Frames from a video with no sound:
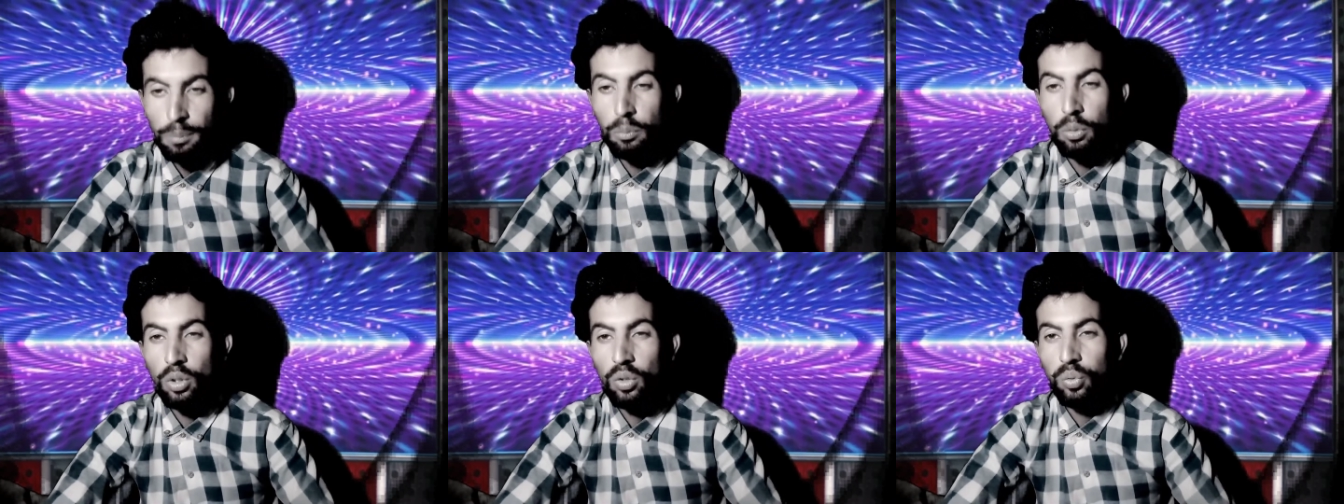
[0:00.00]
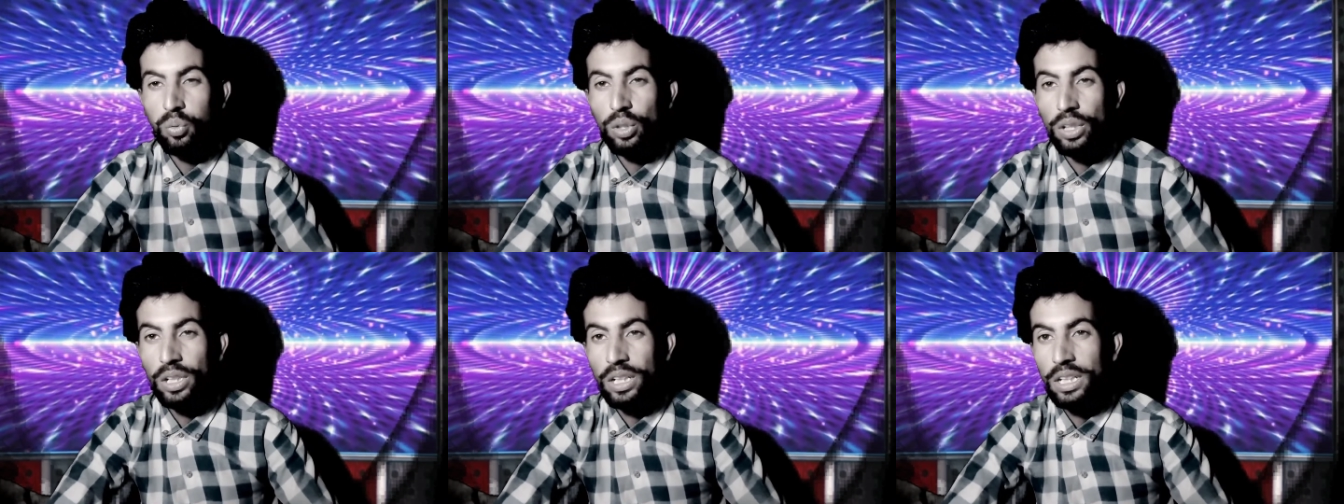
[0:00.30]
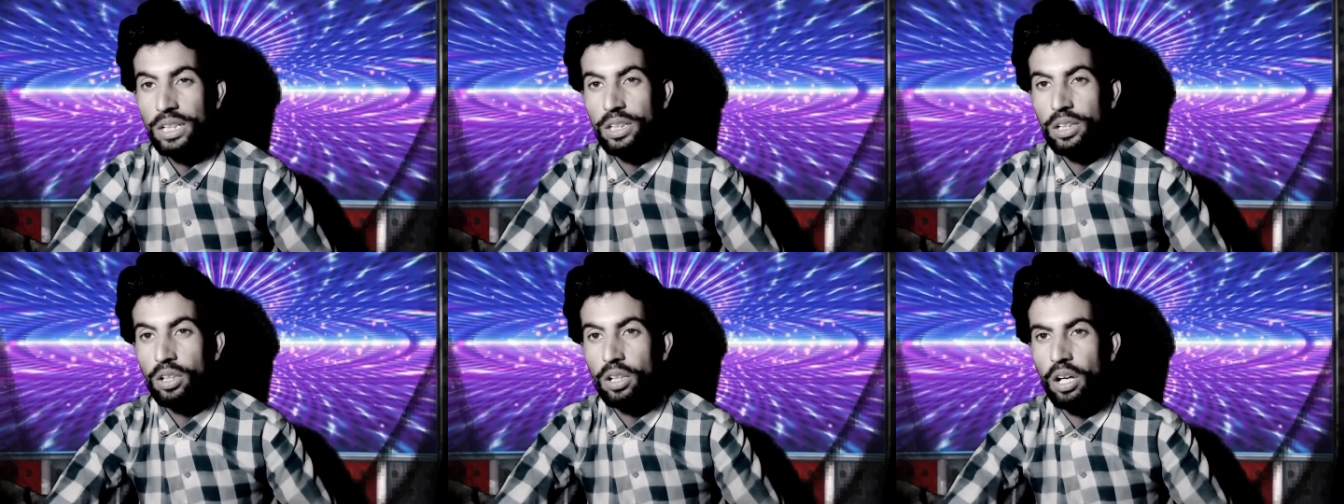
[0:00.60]

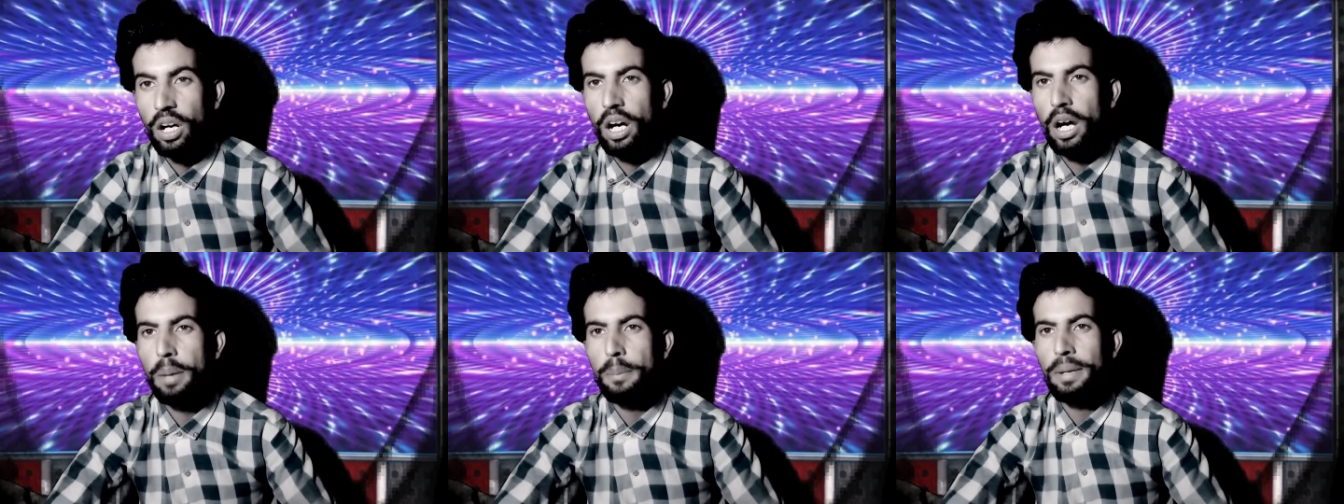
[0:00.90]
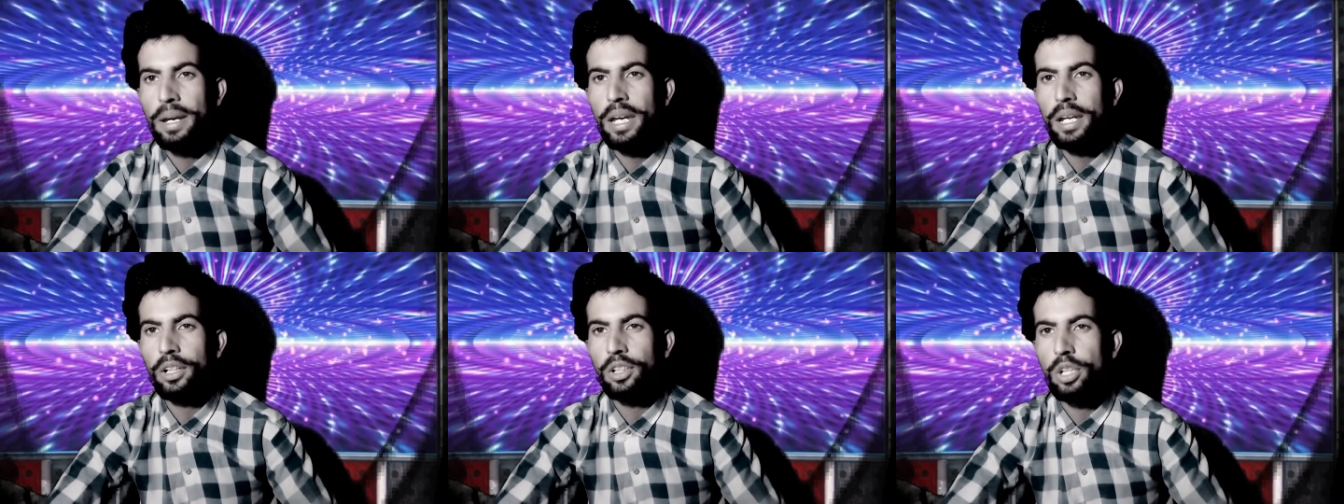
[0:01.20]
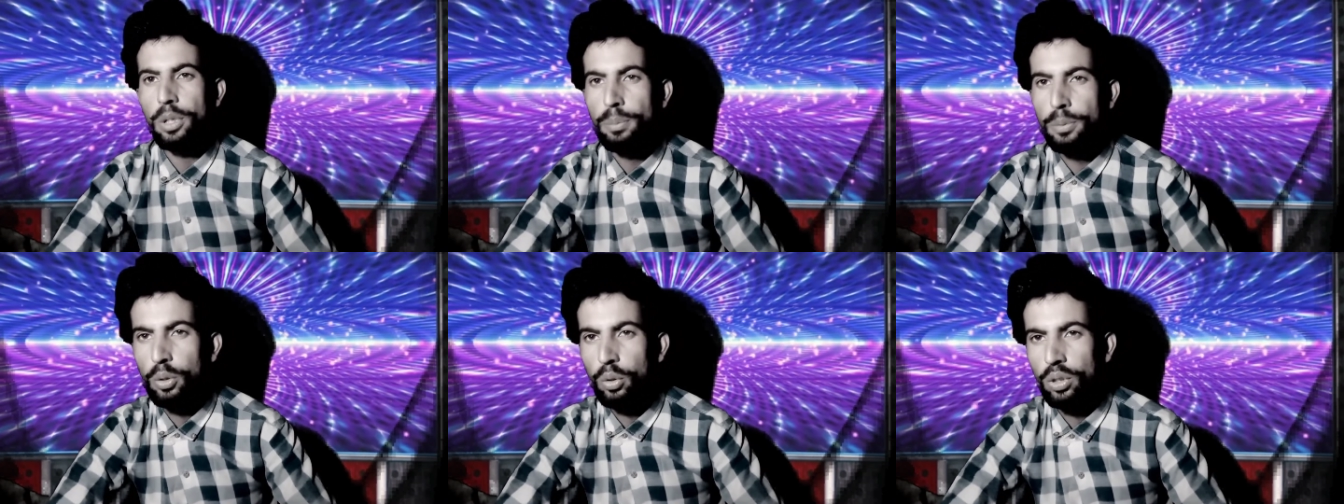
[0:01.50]
मुनफरद काम है
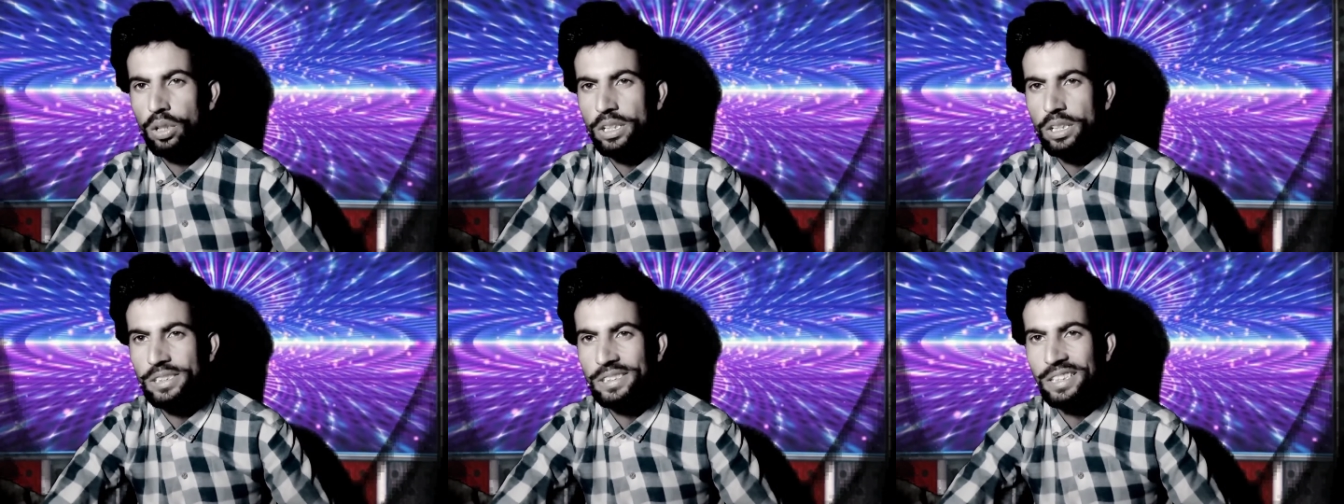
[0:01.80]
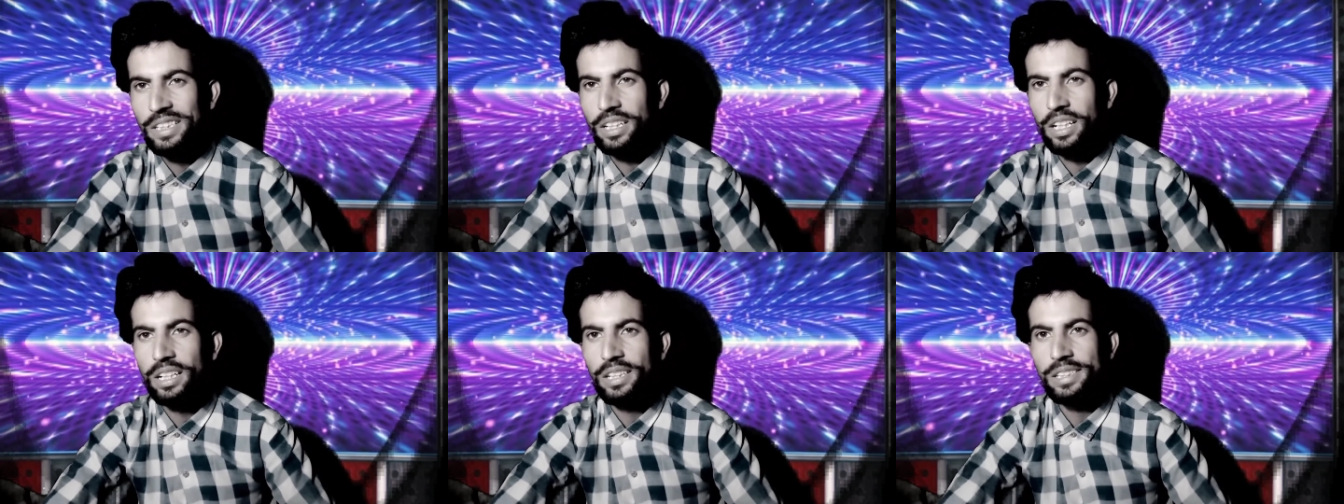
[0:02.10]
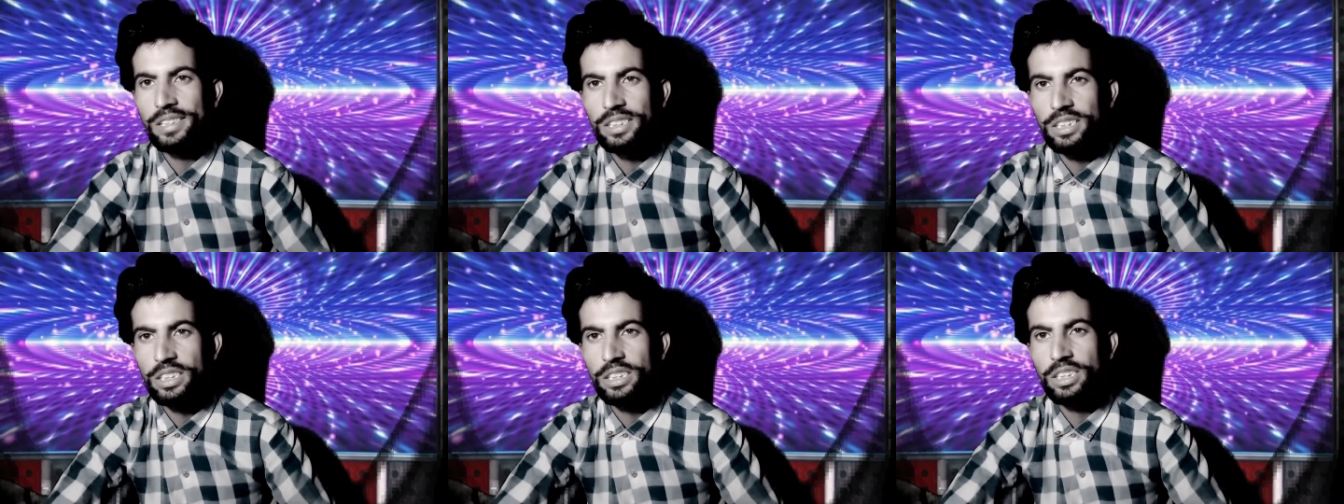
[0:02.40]
क्रिप्टो करेंसी का
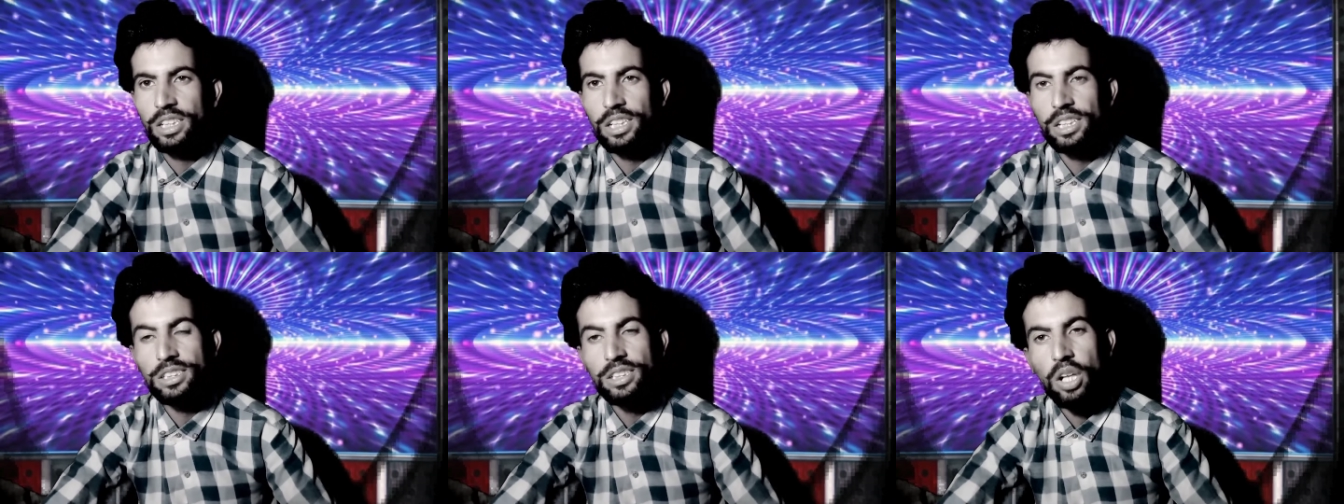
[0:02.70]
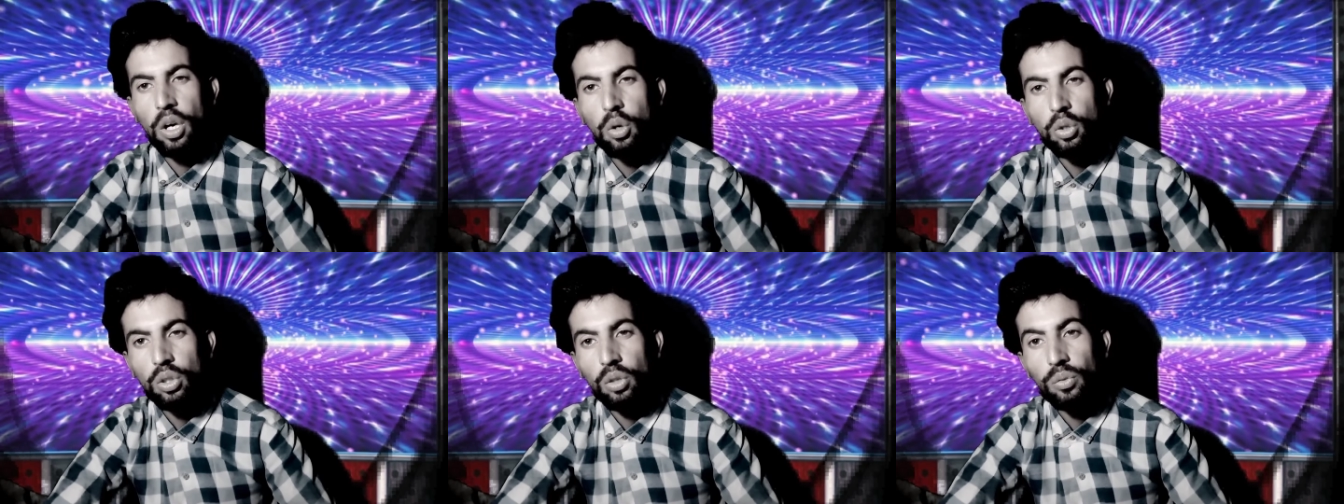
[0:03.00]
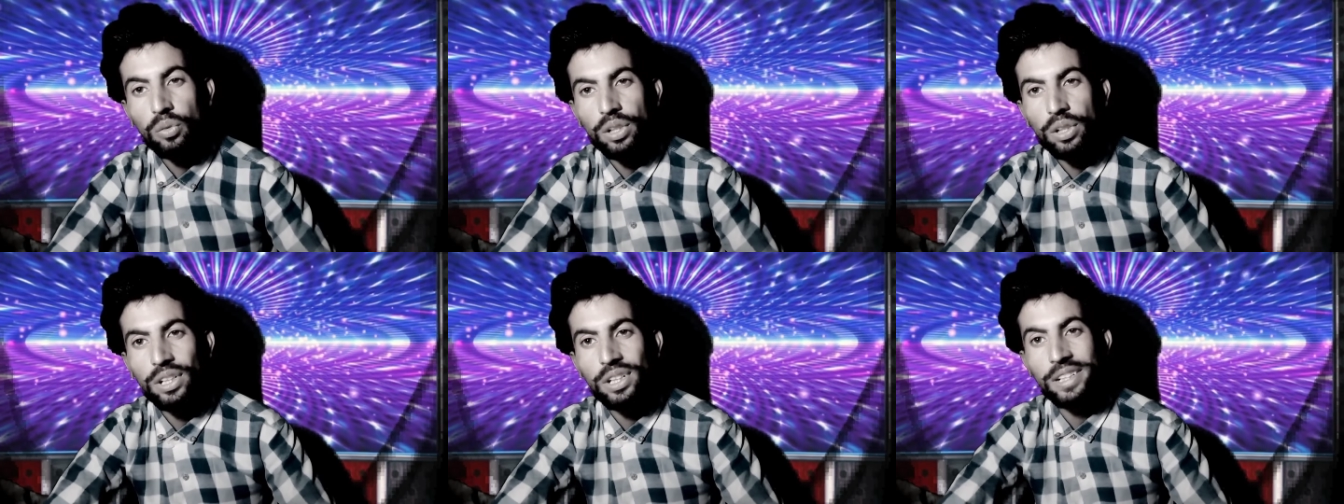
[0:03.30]
जिसके ज़रिए से आउट
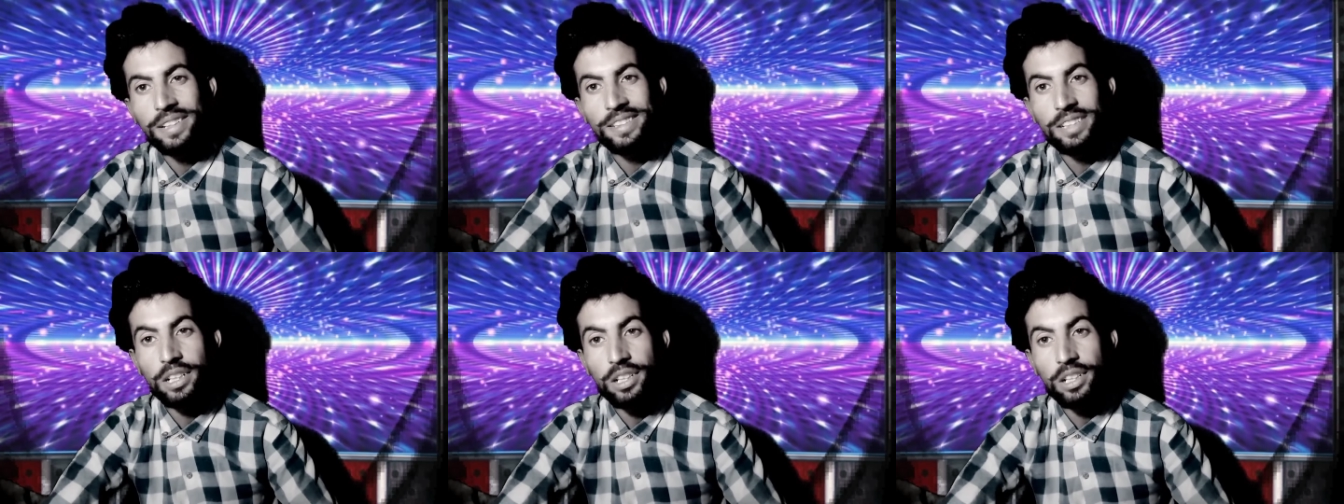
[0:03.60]
ऑफ कंट्री